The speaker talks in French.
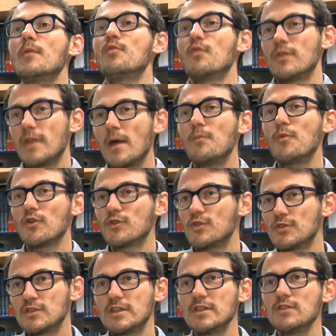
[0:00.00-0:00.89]
pour
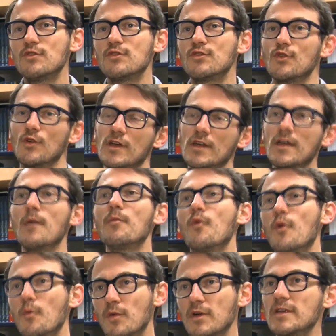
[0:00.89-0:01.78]
n'importe qui de se
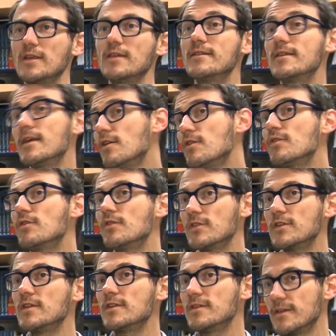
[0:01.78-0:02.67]
réapproprier sa langue
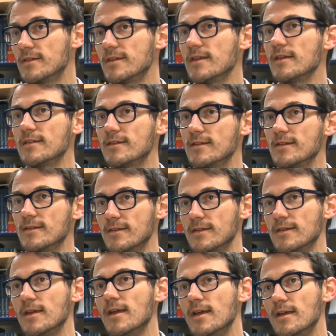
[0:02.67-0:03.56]
aussi. C'est ça,
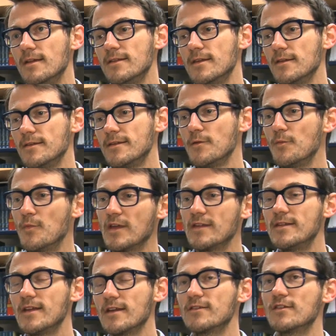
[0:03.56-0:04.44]
c'est
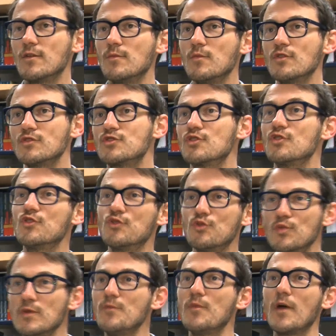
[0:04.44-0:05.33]
pas se dire seulement je
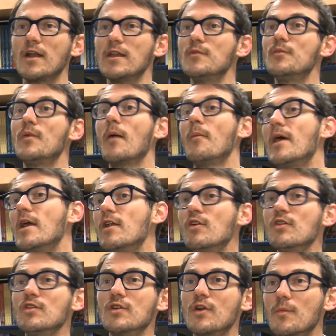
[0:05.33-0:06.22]
suis parlé par ma
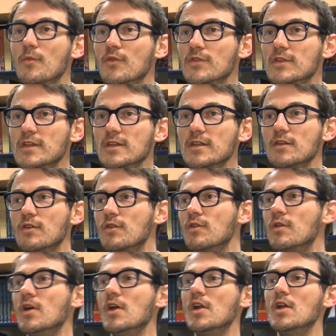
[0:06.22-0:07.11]
langue, comme on dit,
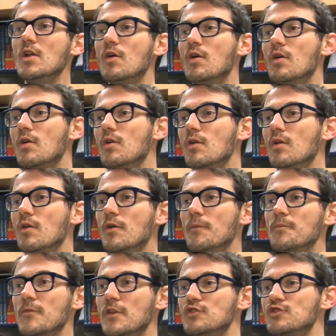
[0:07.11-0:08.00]
euh, euh,
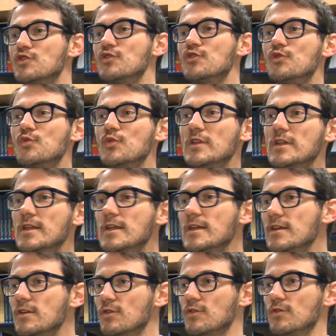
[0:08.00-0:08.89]
je suis
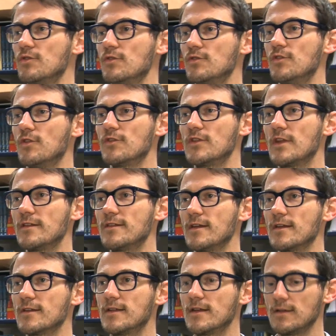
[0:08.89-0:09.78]
né dans un
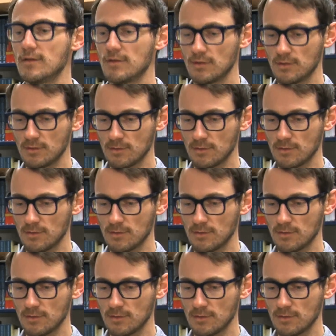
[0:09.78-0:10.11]
certain